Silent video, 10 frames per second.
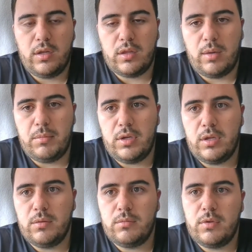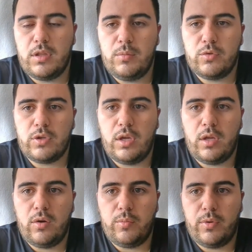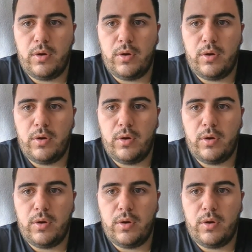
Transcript: también decimos que lo puede